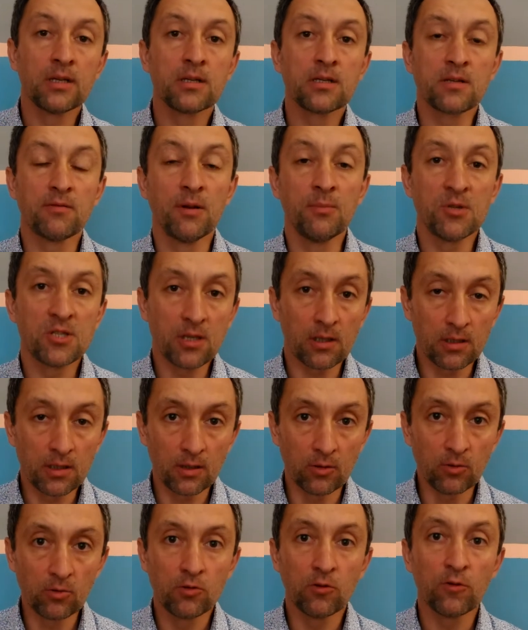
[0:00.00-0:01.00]
С вами
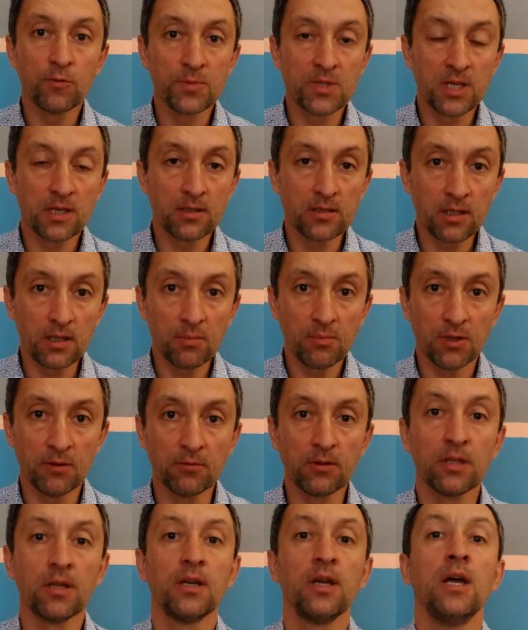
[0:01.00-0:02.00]
Сергей Гудков,
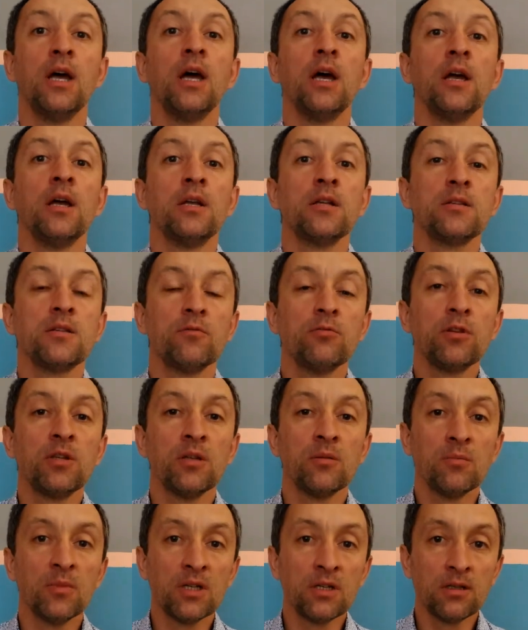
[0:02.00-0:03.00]
психотерапевт.
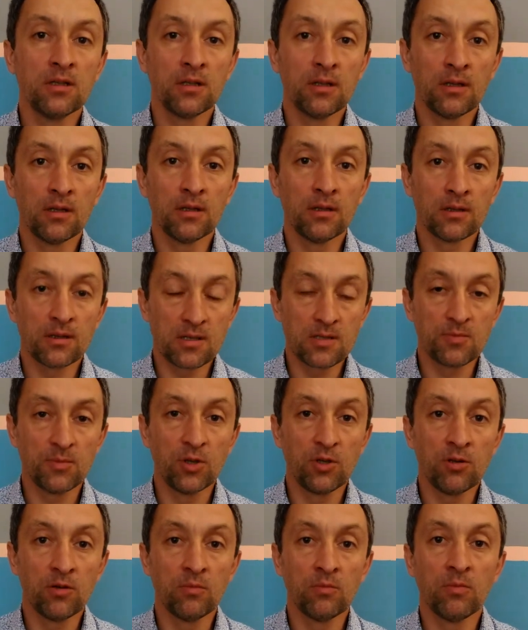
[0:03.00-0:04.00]
Сегодня мы э,
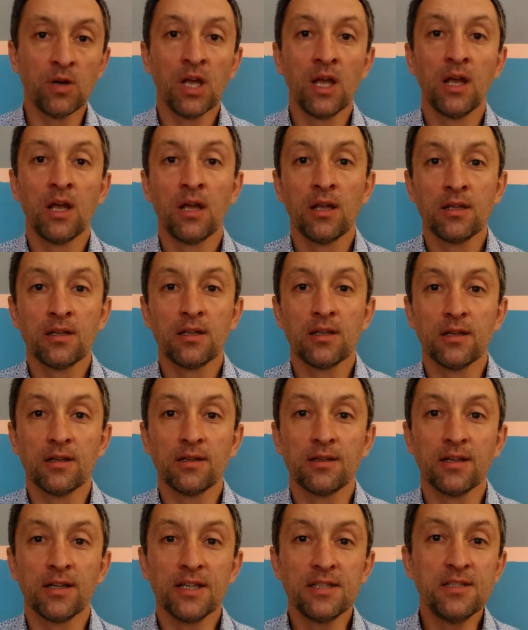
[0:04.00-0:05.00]
разберем э,
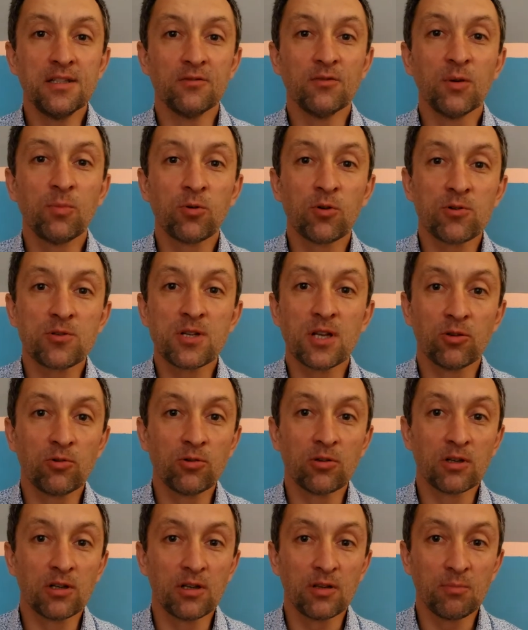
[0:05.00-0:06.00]
один вопрос,
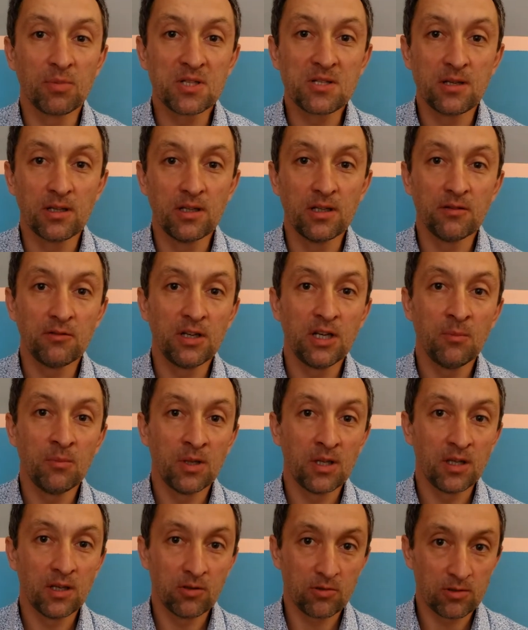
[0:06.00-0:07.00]
который в последнее
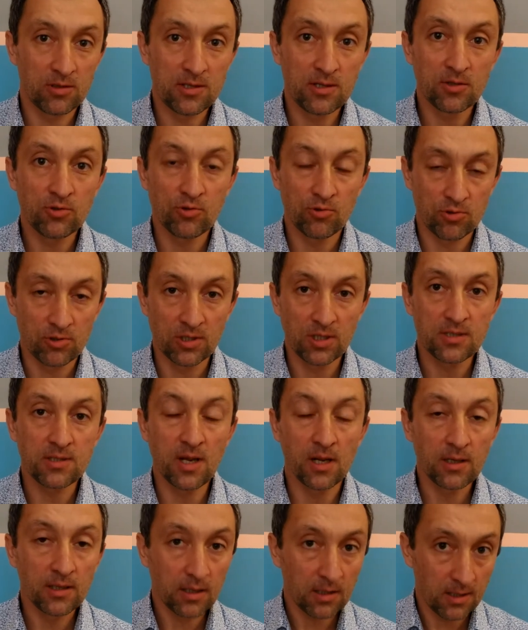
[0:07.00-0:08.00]
время я слышу уже
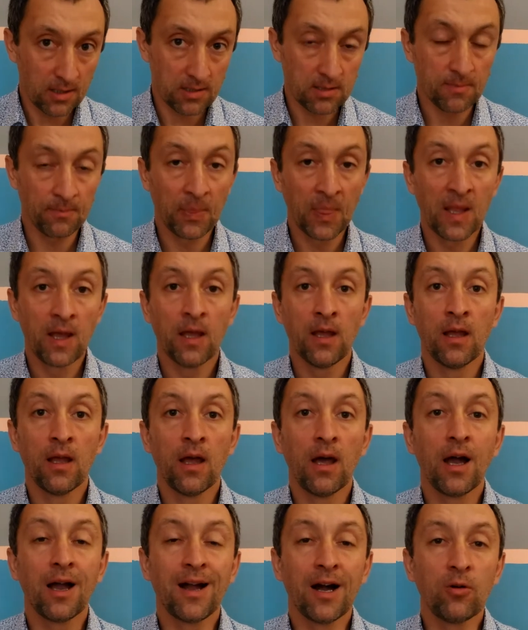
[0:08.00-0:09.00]
несколько раз.
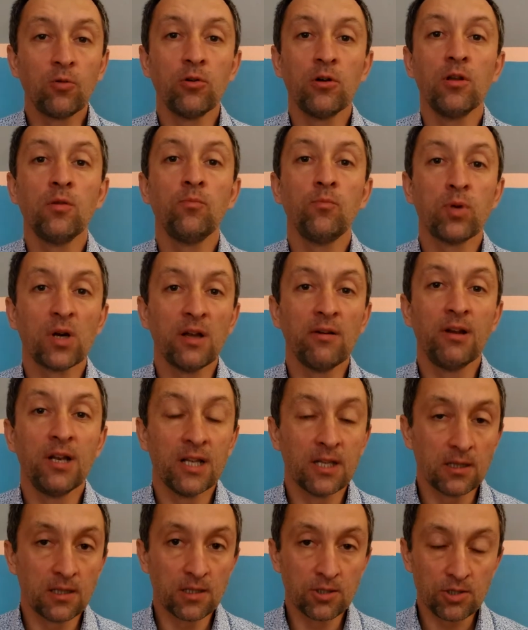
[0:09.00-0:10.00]
Какое
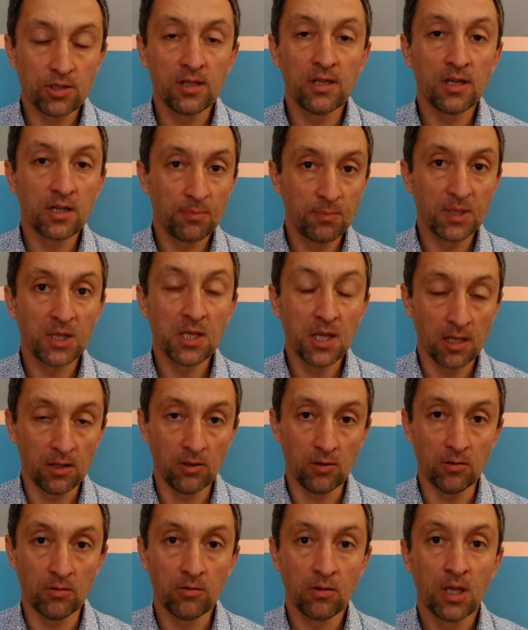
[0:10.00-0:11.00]
правильное отношение к
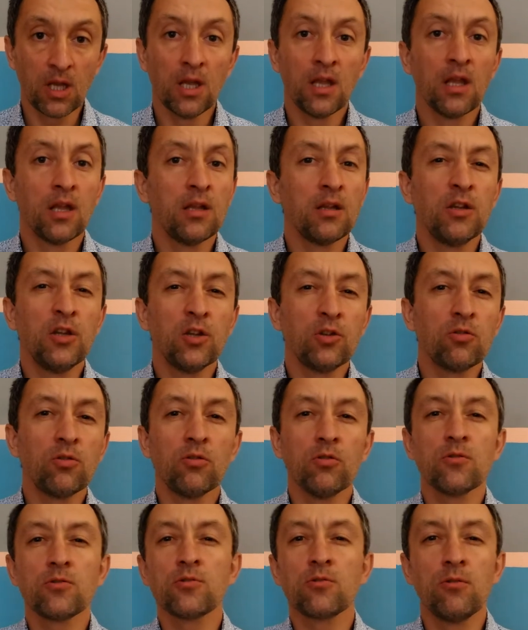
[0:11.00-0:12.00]
питанию? Не
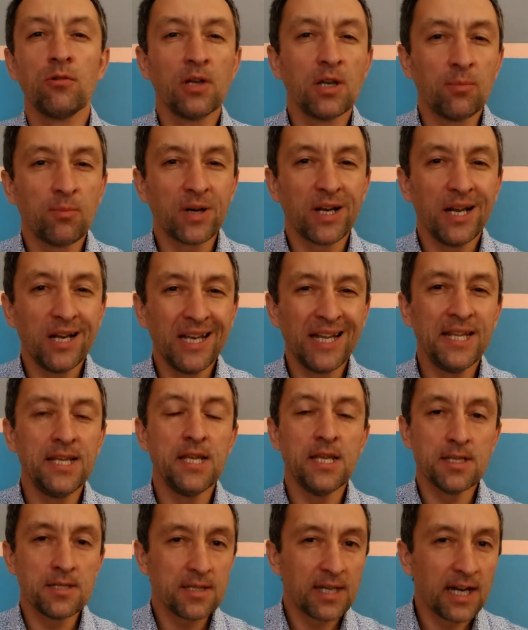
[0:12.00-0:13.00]
то, сколько правильно
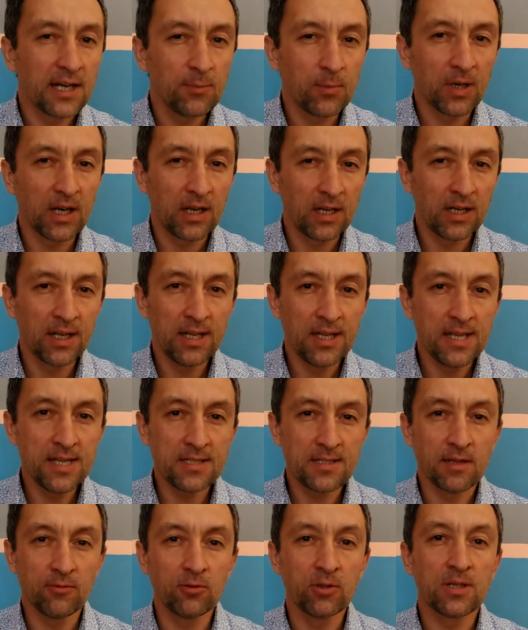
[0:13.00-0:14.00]
есть, как правильно
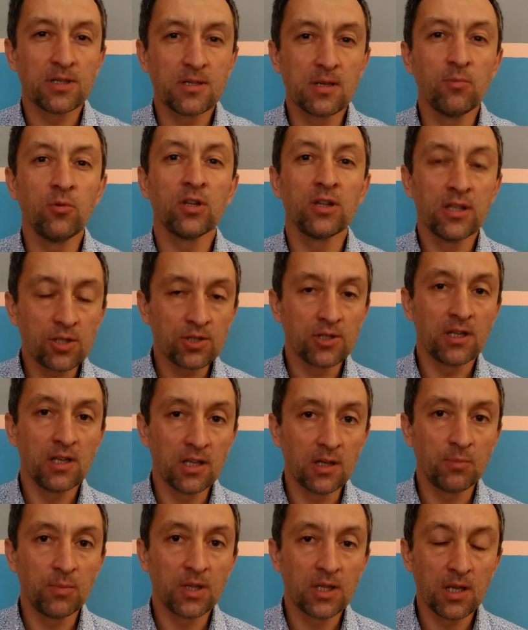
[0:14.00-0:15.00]
есть, а вот само
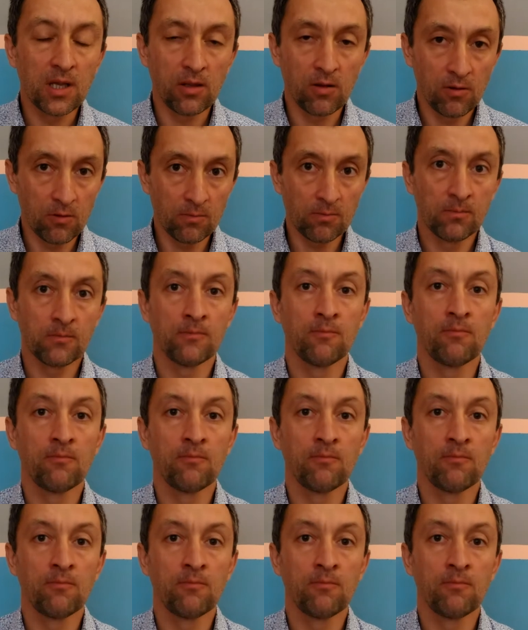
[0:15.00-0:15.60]
отношение к питанию.